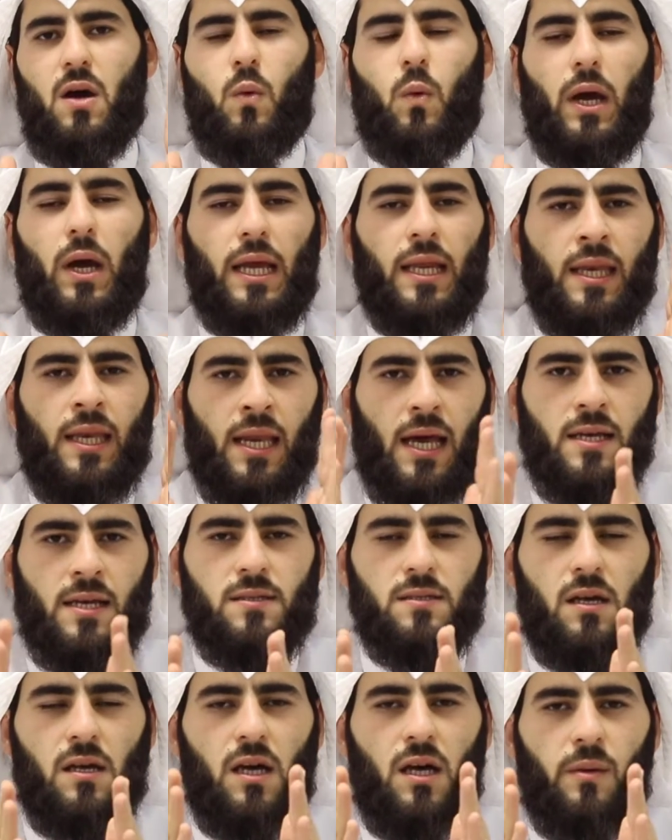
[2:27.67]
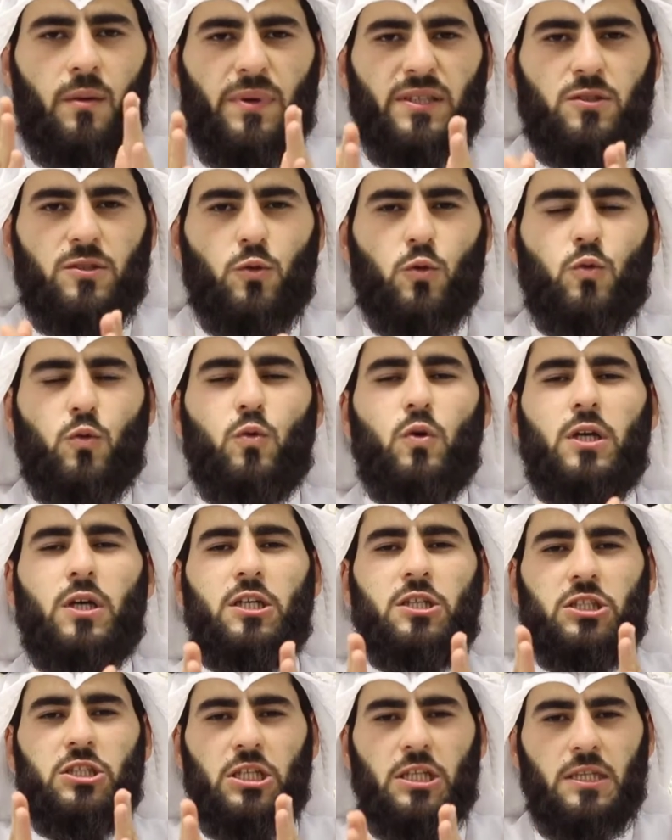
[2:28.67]
وإن أصابته
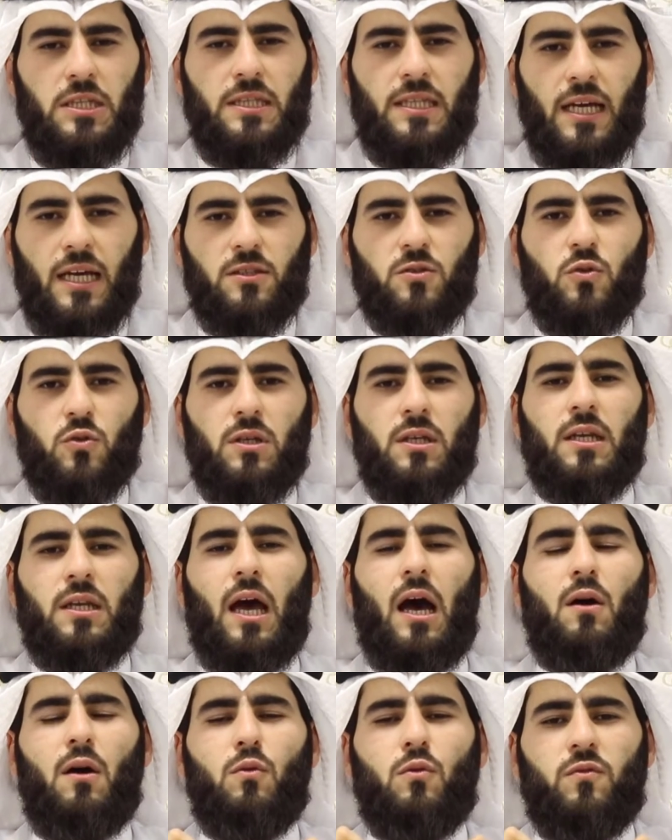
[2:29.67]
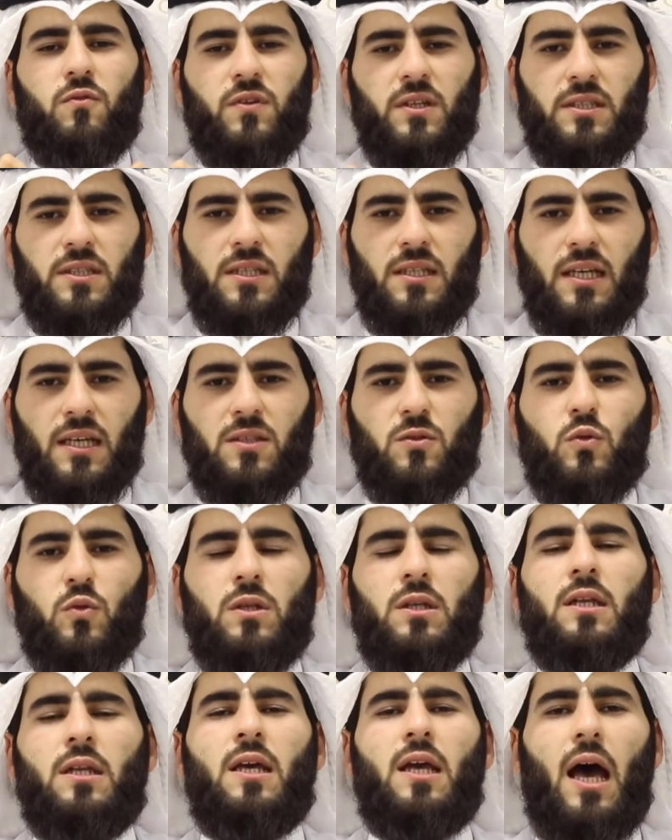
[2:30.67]
شدة أو
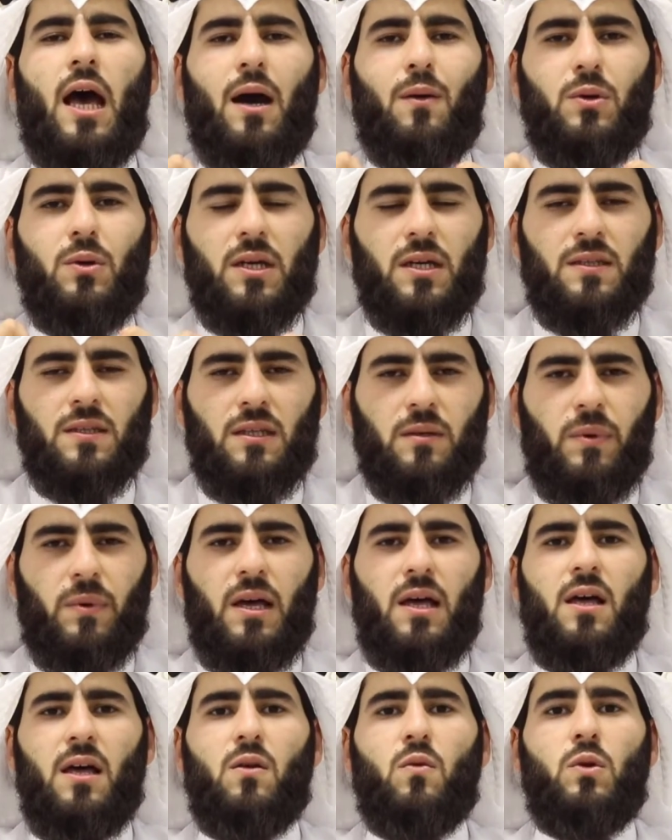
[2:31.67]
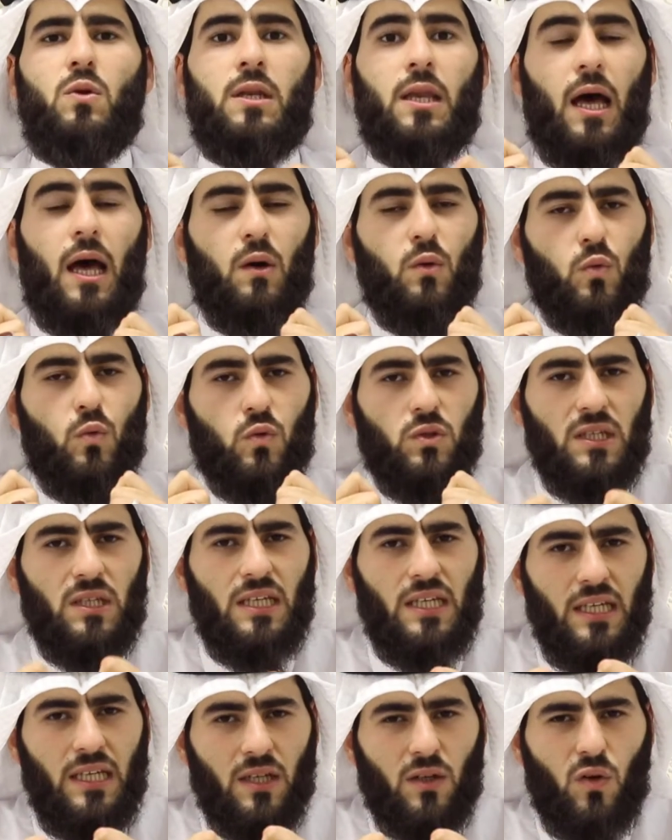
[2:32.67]
فتنة أو اختبار أو
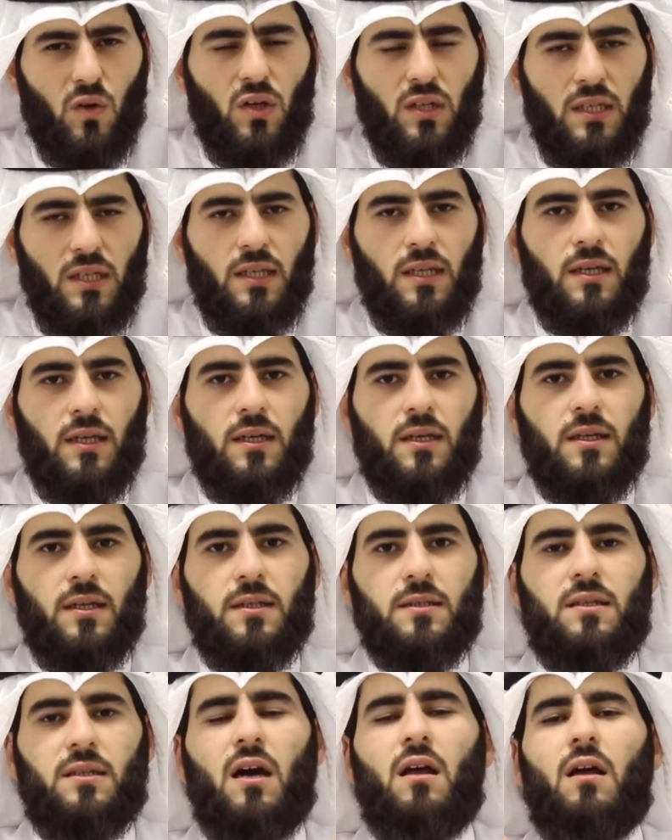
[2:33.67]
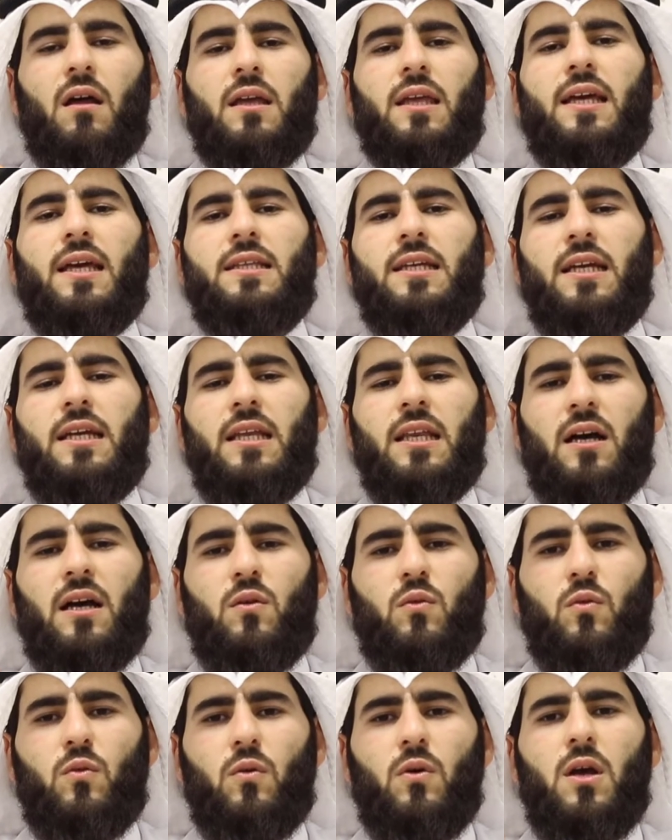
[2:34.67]
ضيق ترك
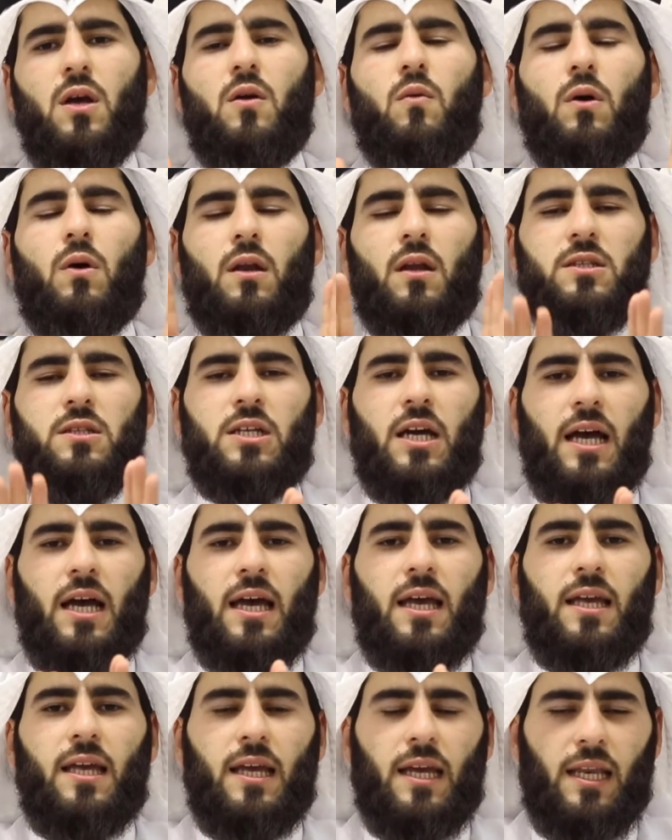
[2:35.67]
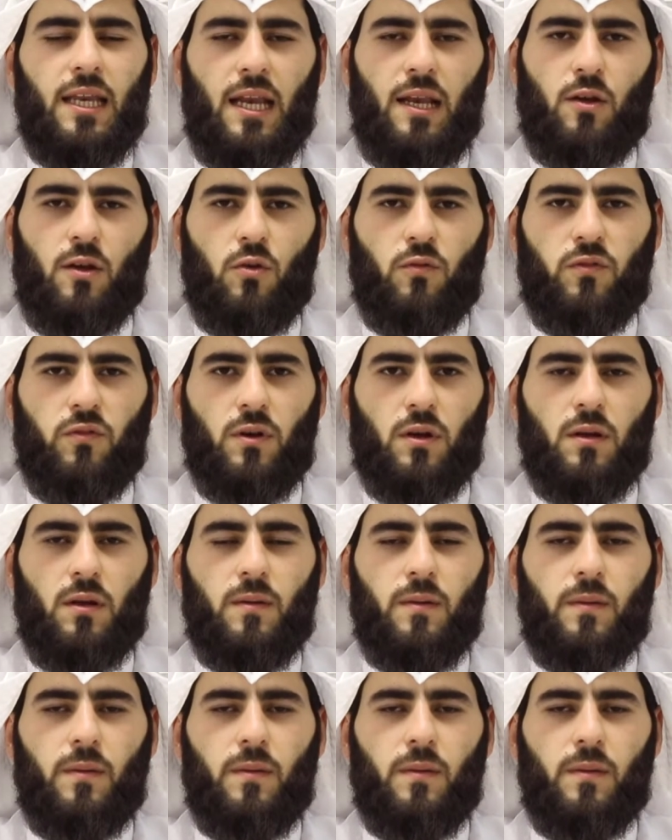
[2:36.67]
دينه ورجع الى الكفر